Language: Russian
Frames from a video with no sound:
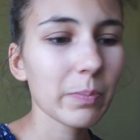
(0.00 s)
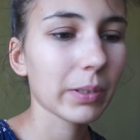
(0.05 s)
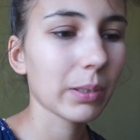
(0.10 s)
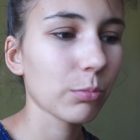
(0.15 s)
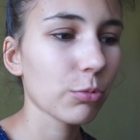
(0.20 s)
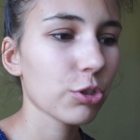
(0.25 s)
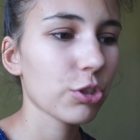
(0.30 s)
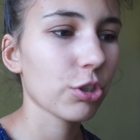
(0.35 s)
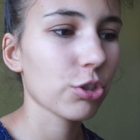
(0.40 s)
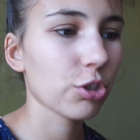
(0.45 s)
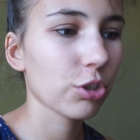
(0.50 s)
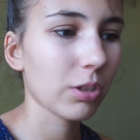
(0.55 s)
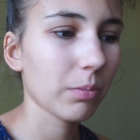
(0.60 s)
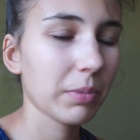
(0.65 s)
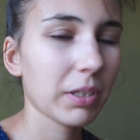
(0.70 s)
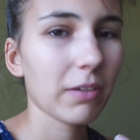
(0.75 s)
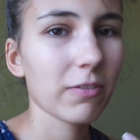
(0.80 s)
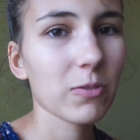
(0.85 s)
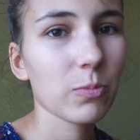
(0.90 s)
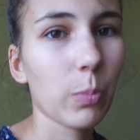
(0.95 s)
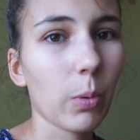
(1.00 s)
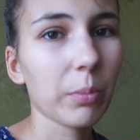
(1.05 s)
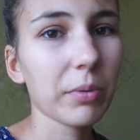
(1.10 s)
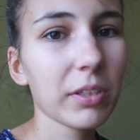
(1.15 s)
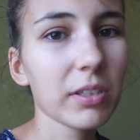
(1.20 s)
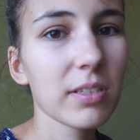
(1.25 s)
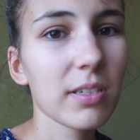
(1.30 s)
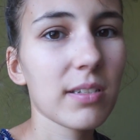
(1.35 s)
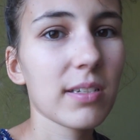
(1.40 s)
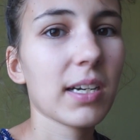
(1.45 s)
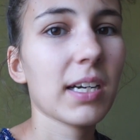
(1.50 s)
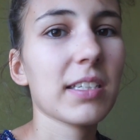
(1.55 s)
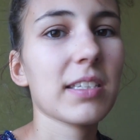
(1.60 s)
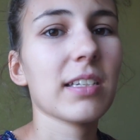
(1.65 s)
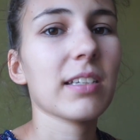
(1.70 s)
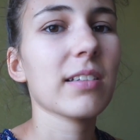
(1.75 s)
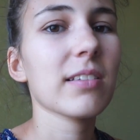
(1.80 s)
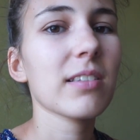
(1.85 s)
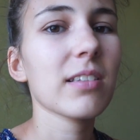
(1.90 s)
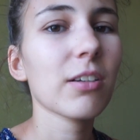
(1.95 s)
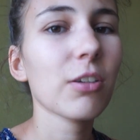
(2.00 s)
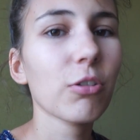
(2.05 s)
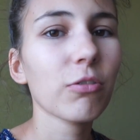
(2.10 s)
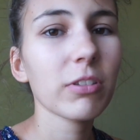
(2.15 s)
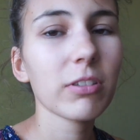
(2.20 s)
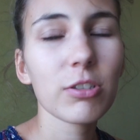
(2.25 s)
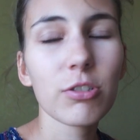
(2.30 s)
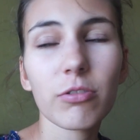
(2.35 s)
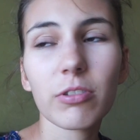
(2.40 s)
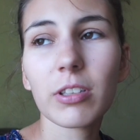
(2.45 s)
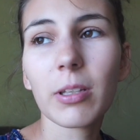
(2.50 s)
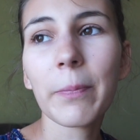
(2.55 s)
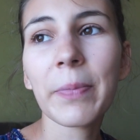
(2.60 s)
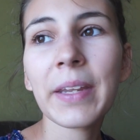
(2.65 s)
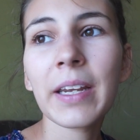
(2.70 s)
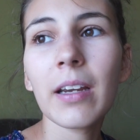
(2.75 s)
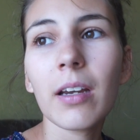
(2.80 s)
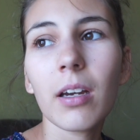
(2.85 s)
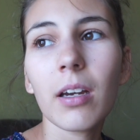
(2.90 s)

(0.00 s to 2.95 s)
потому что что-то мне вспомнилось и захотелось такого ничего там